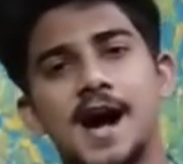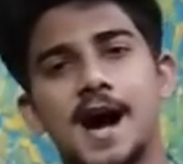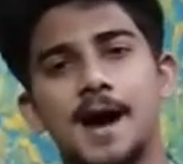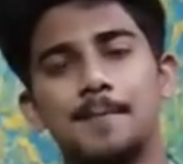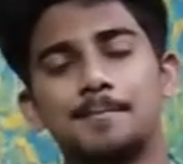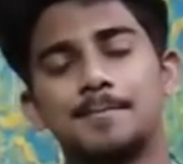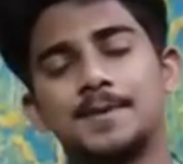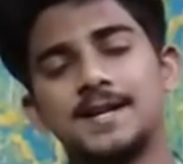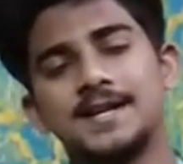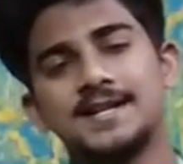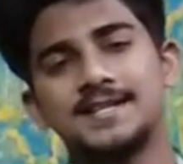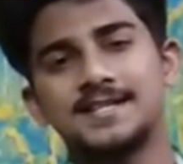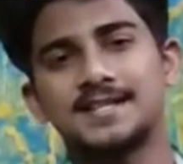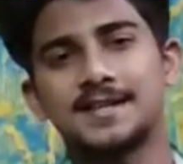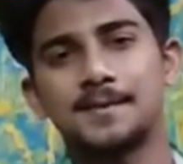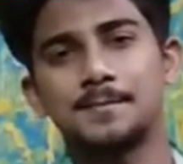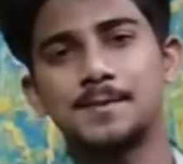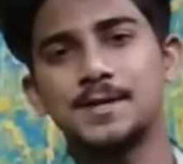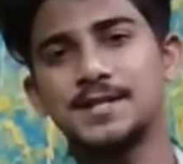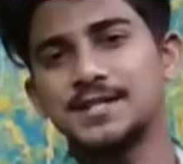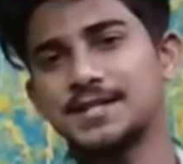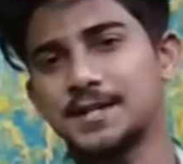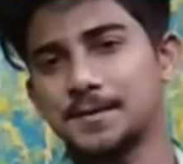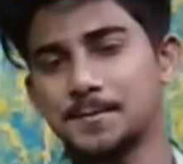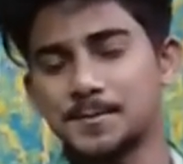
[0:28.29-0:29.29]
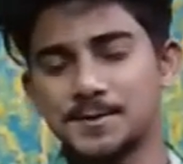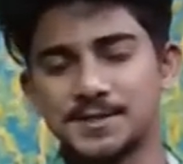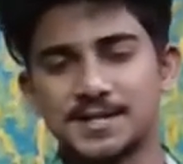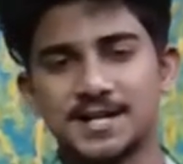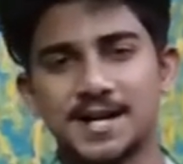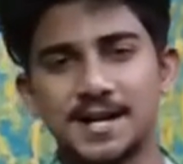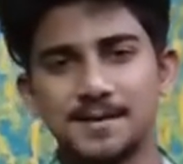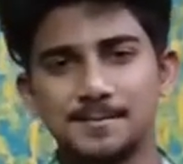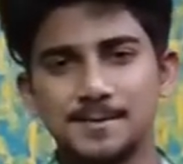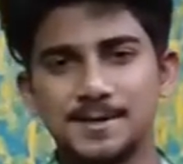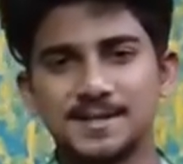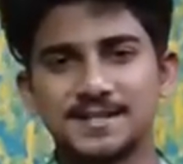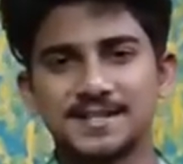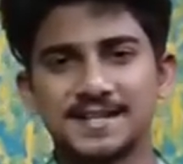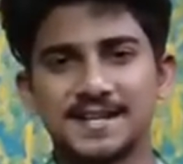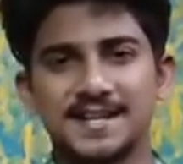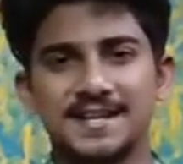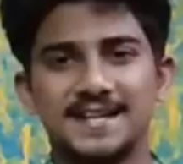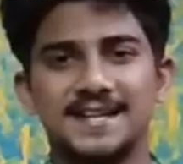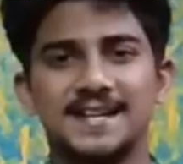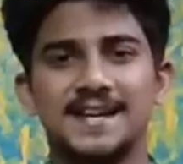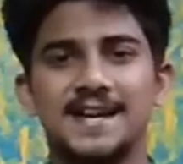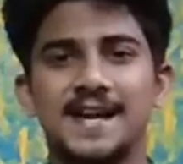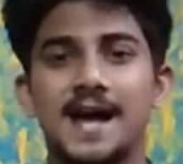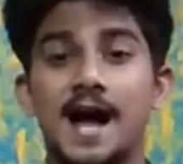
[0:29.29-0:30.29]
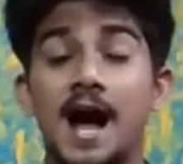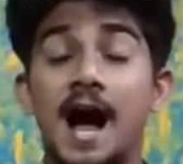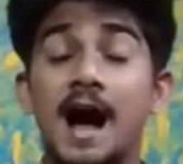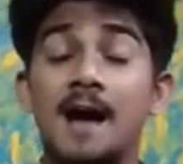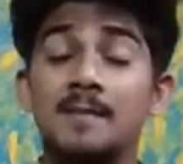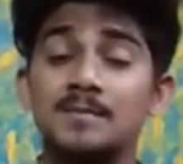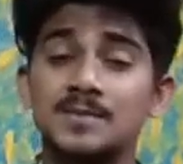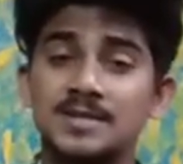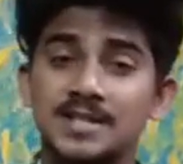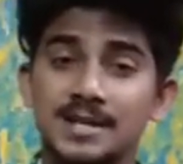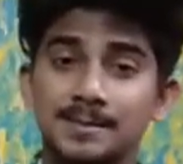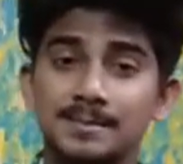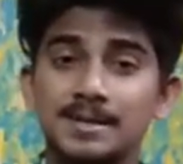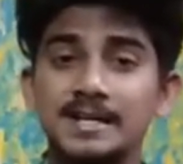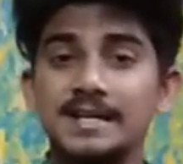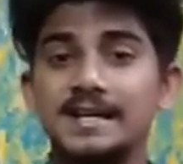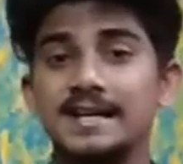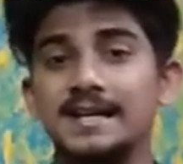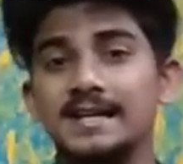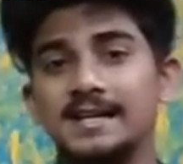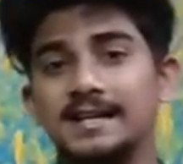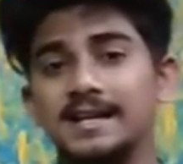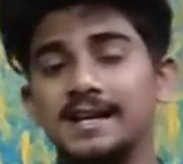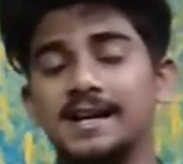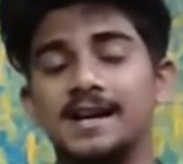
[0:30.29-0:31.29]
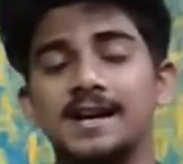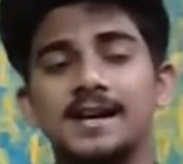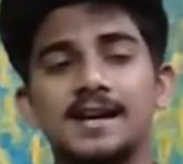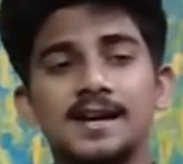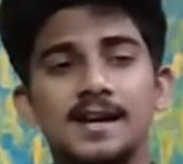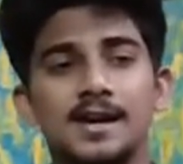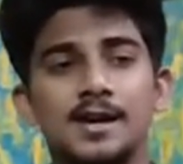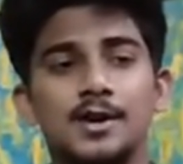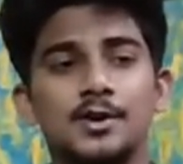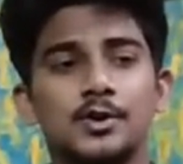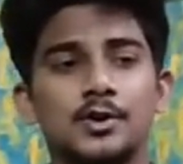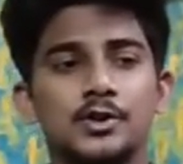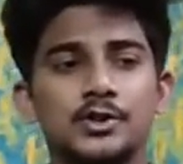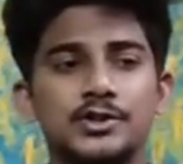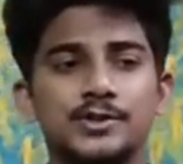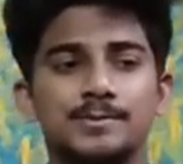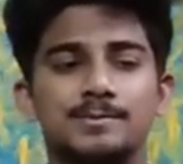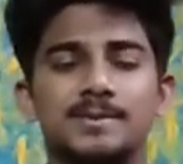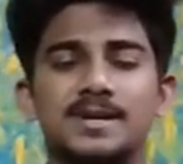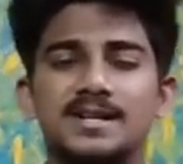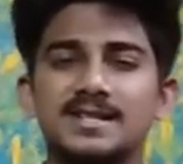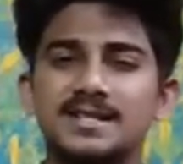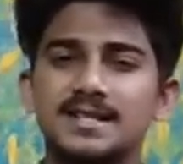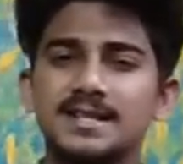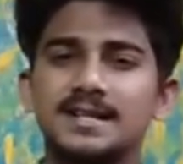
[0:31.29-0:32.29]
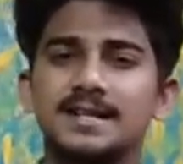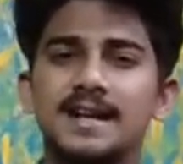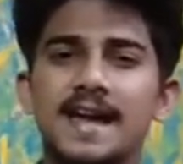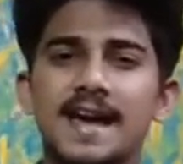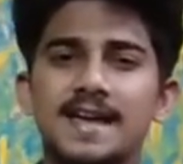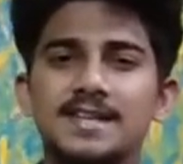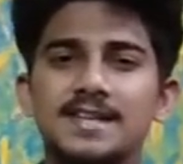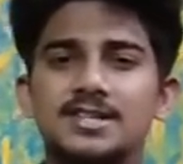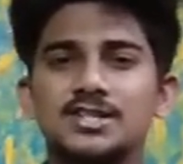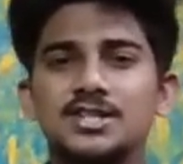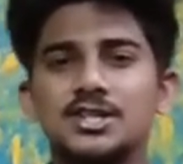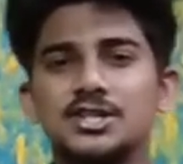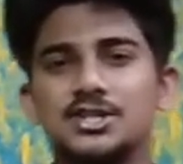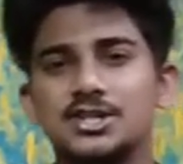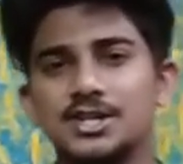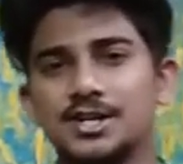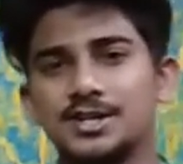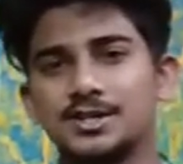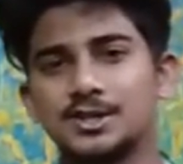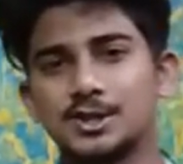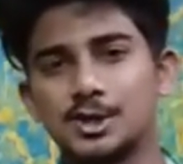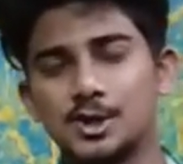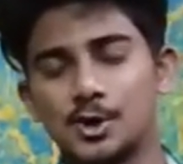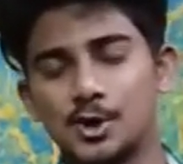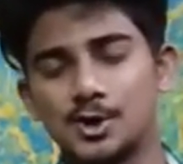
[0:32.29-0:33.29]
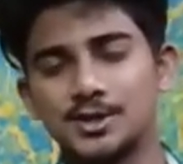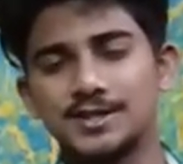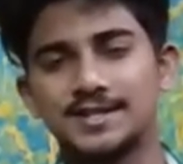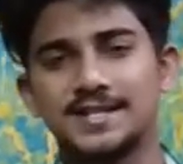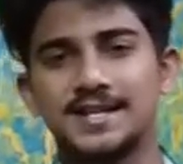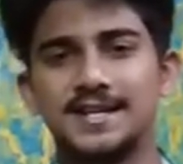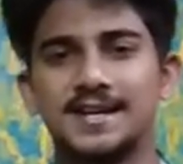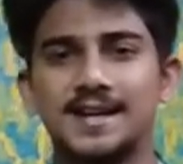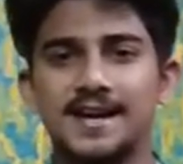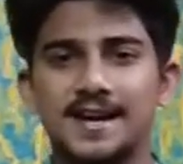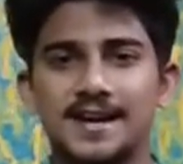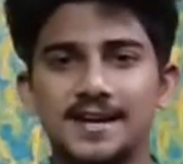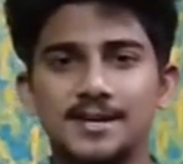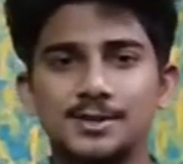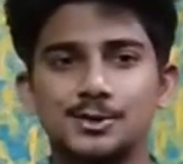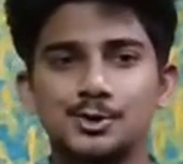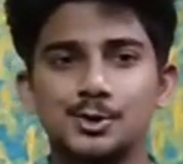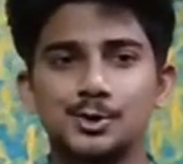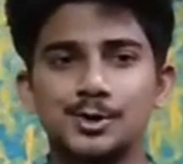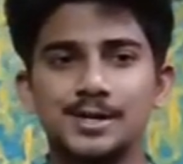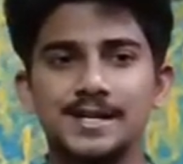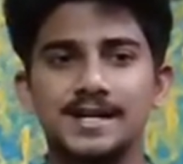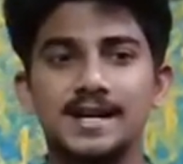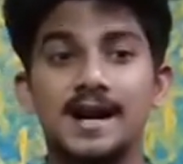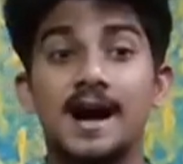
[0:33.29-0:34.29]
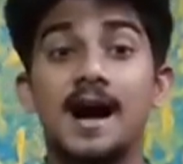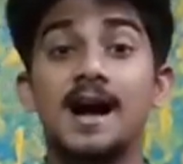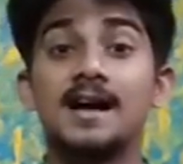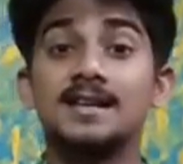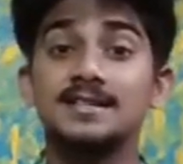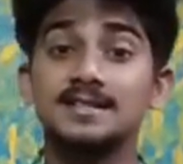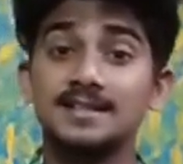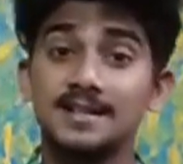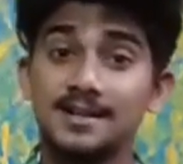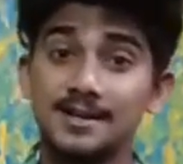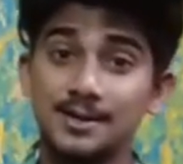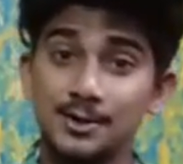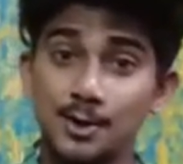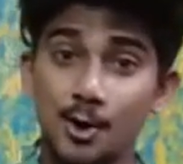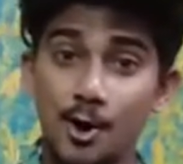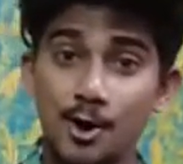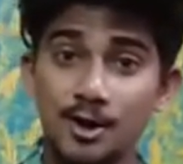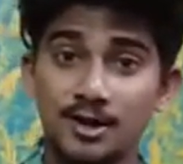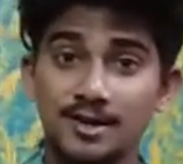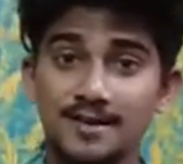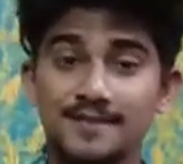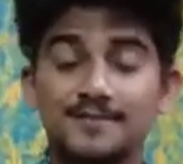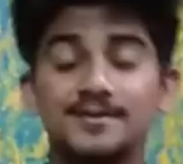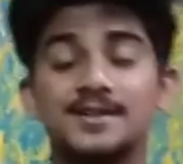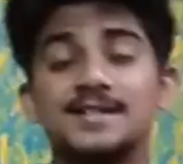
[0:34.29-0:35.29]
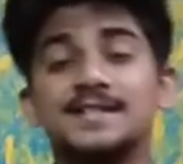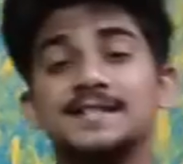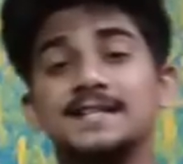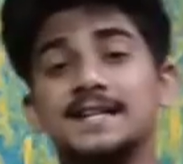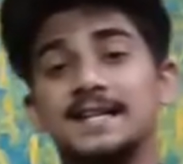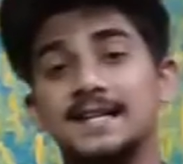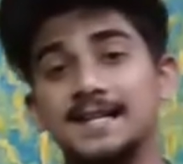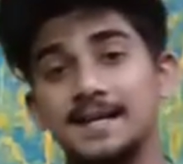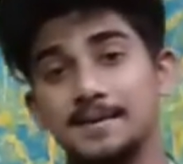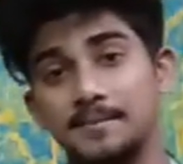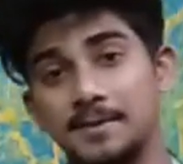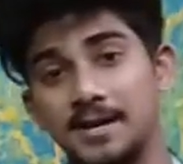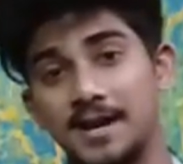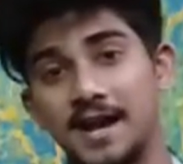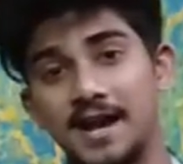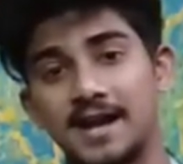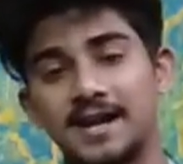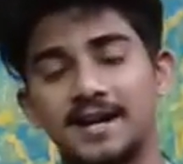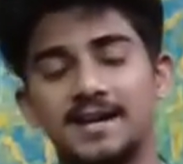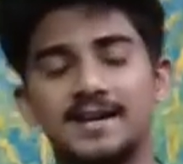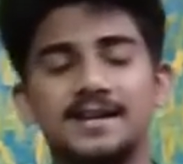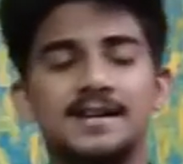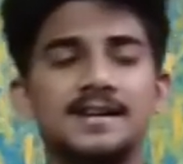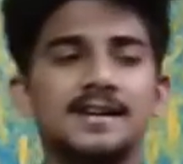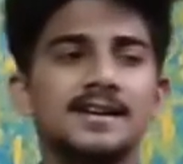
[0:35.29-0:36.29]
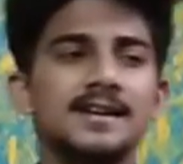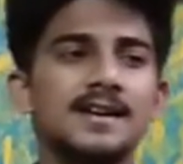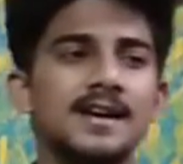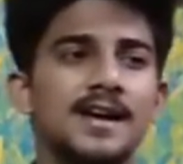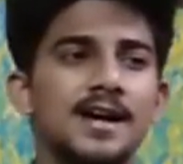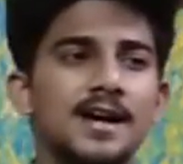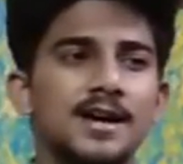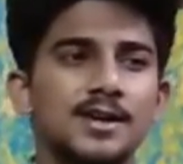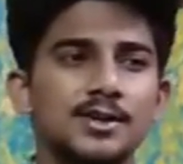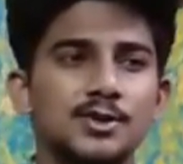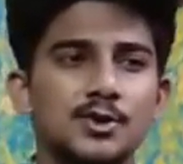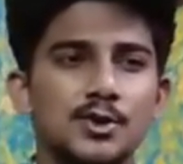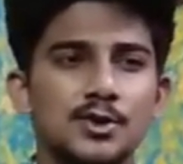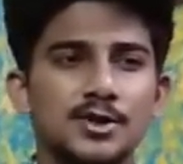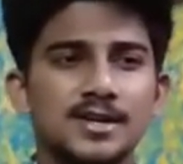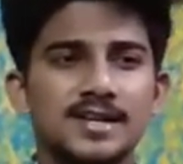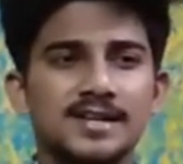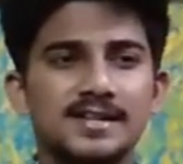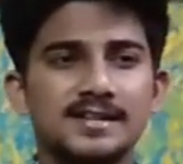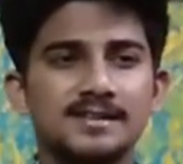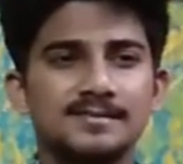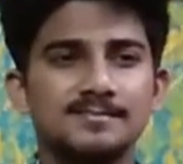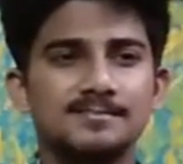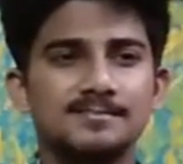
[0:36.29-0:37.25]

अपने सभी सब्सक्राइबर्स के लिए आप सभी के लिए कुछ मर्चेंडाइज टी शर्ट्स लॉन्च किए हैं जो कि खास कर डॉग लवर्स के लिए बनाए गए हैं क्योंकि